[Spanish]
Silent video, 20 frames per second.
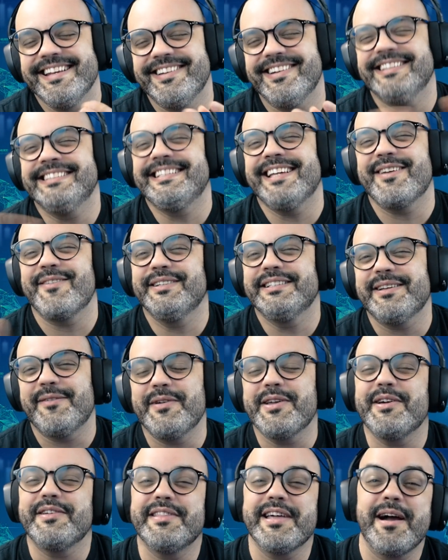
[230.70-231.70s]
no, en serio, mis
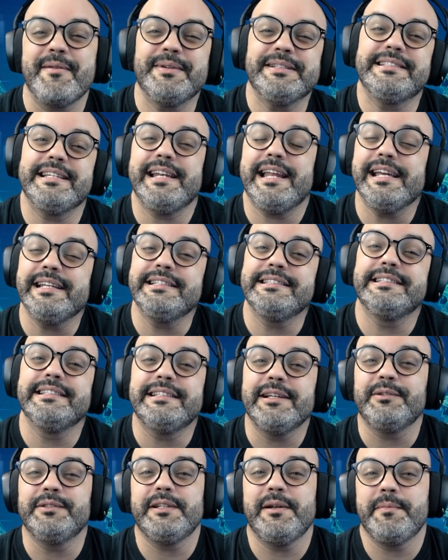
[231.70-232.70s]
amigos, déjame ese like si
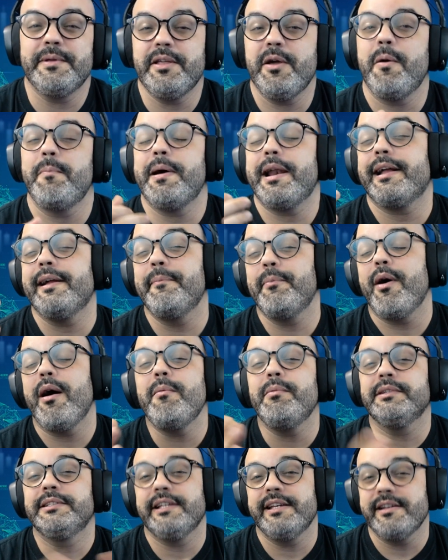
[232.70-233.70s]
te gusta el video para que
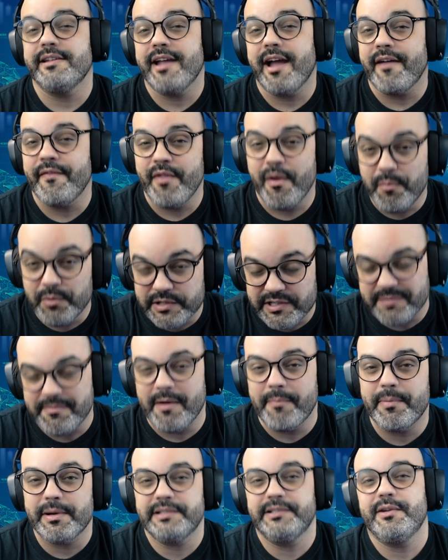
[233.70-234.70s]
podamos seguir llegando a muchas más
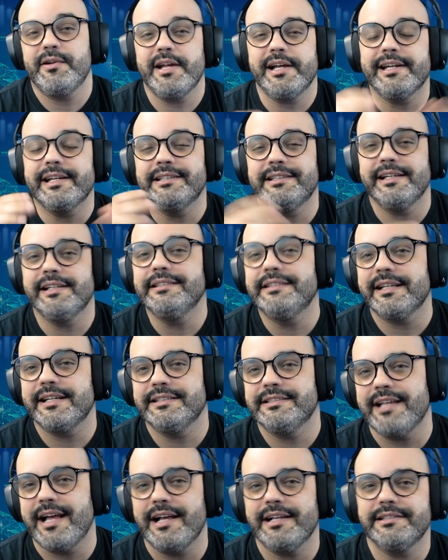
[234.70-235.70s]
personas que estén
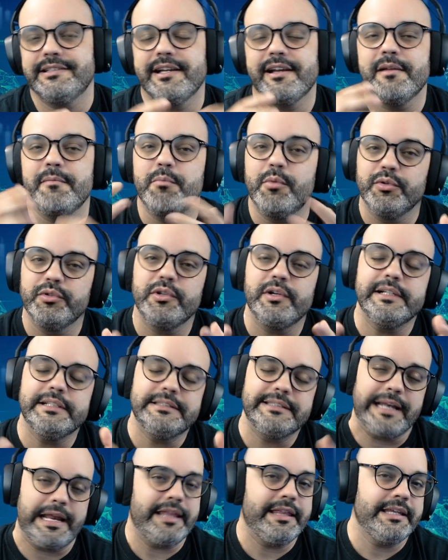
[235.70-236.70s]
interesadas en el mundo del
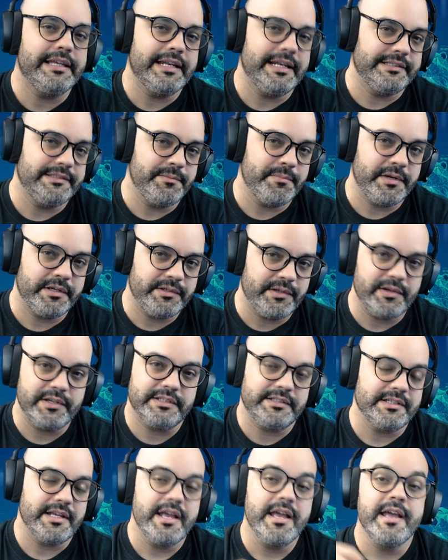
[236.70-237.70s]
trading y las
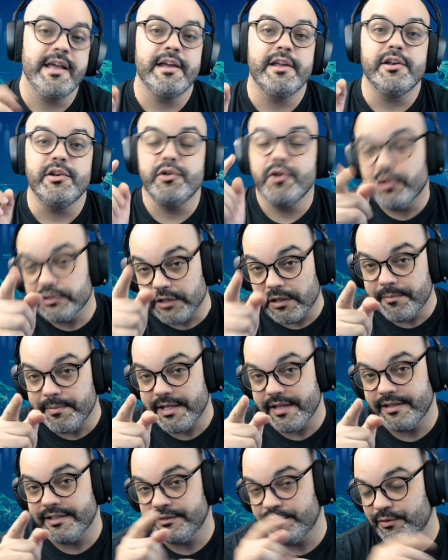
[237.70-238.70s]
inversiones. No te
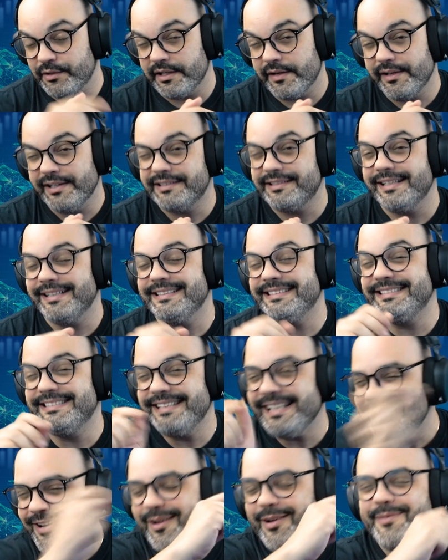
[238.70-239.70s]
olvides de suscribirte
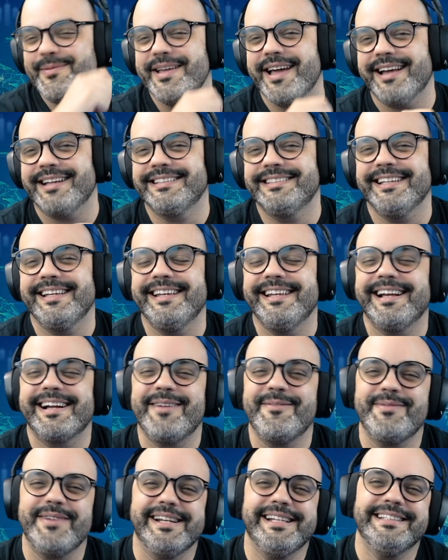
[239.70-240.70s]
sin olvidarte de la
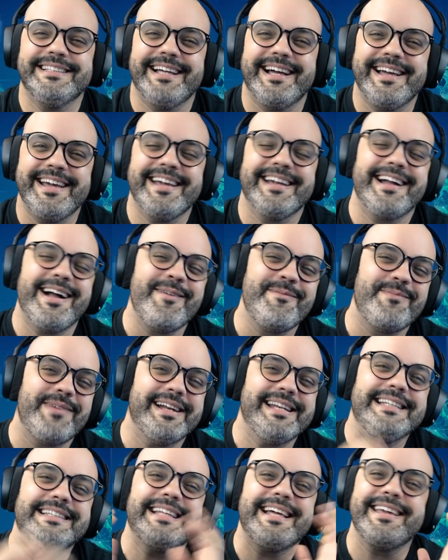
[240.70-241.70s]
campanita, ¿eh?
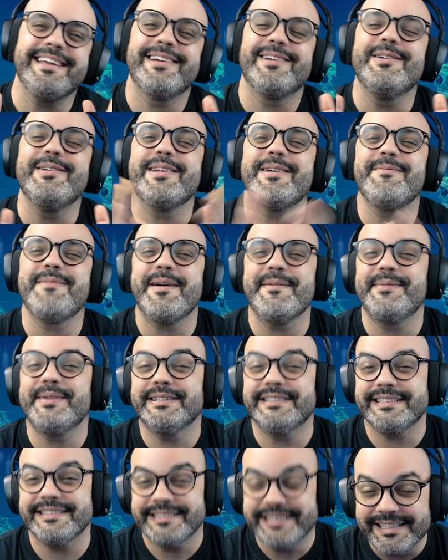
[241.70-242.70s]
Campanita included my
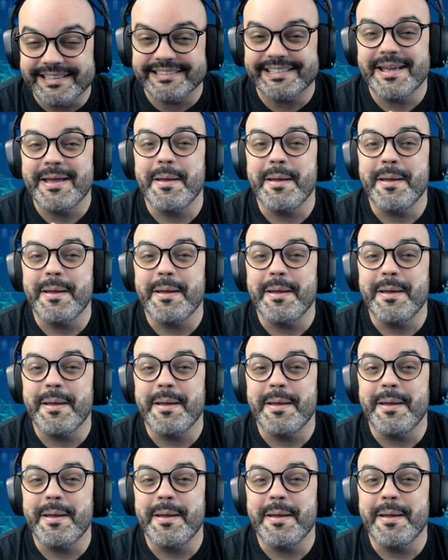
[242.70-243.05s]
bros and sis